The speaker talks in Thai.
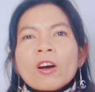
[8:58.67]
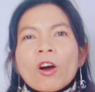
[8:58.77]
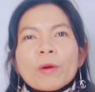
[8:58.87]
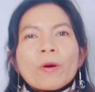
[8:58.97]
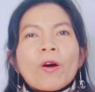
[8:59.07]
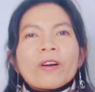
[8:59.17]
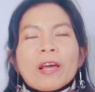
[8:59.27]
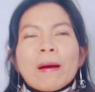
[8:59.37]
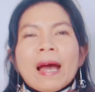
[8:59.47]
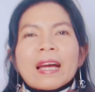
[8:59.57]
ครอบครอง
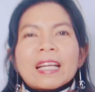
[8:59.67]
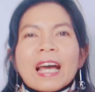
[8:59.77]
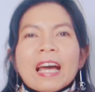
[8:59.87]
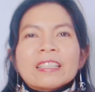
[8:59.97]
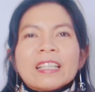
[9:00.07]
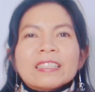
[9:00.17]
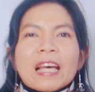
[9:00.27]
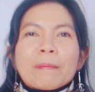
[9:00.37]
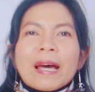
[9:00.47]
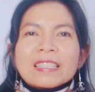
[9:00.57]
แล้วบ้างนะคะ
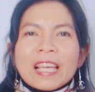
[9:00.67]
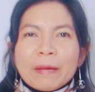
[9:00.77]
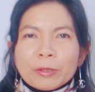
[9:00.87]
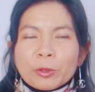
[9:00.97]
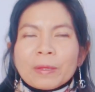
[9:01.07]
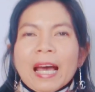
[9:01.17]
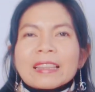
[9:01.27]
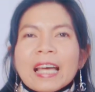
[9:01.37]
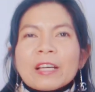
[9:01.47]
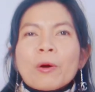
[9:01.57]
สามารถแชร์ประสบการ
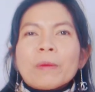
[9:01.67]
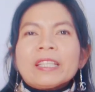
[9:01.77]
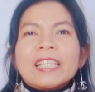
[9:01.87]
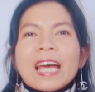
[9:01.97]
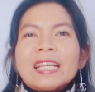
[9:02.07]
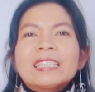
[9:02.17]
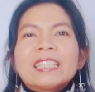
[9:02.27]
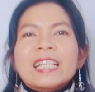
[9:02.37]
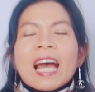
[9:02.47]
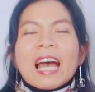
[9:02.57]
ณ์ใต้คอมเมนต์นี้ได้เล
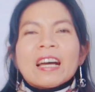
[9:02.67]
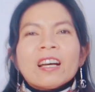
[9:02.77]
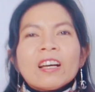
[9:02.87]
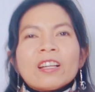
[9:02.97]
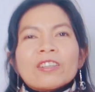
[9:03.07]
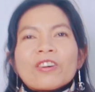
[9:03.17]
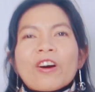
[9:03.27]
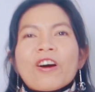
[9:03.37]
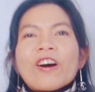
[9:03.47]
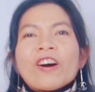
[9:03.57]
ยนะคะแล้วก็